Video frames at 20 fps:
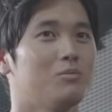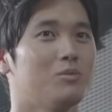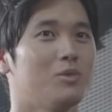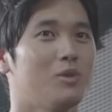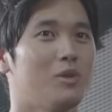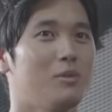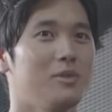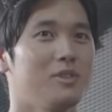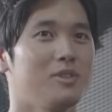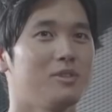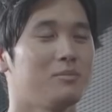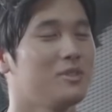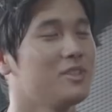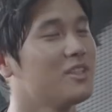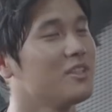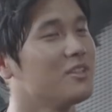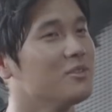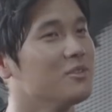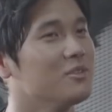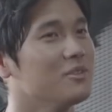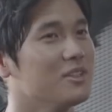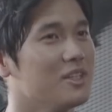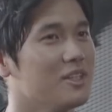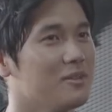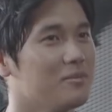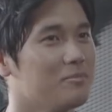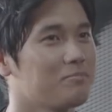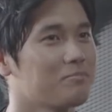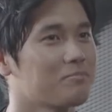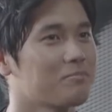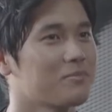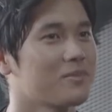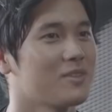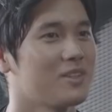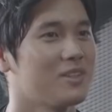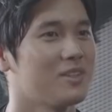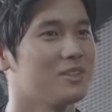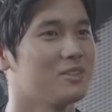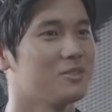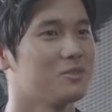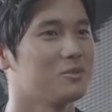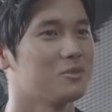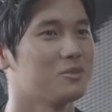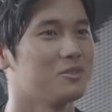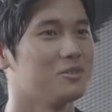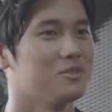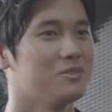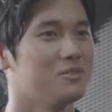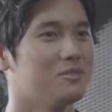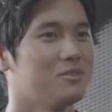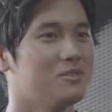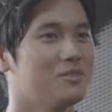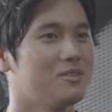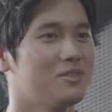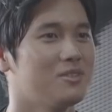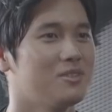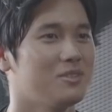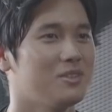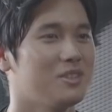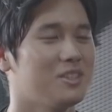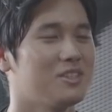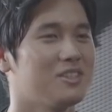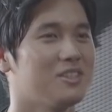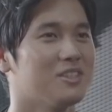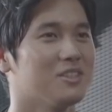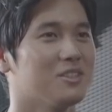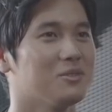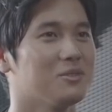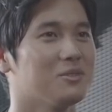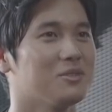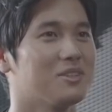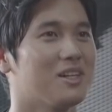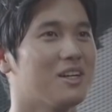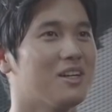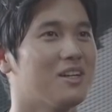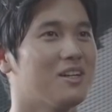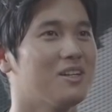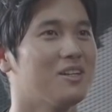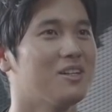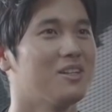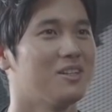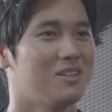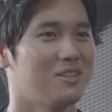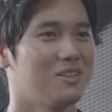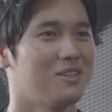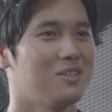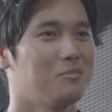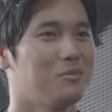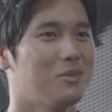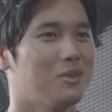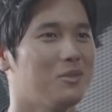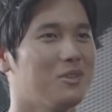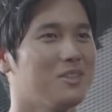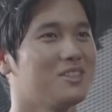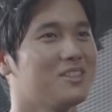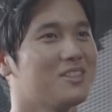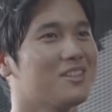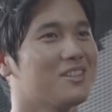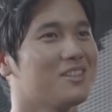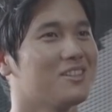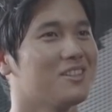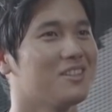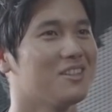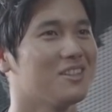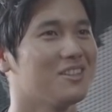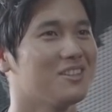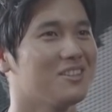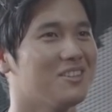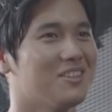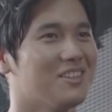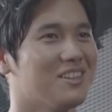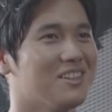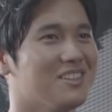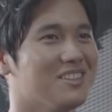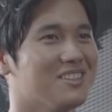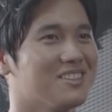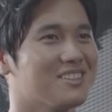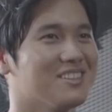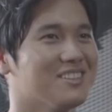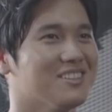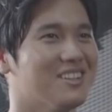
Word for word: ワンピース見てるので、はい、すごく嬉しいなというか、まあ、応援したかったなっていうのはあれですけど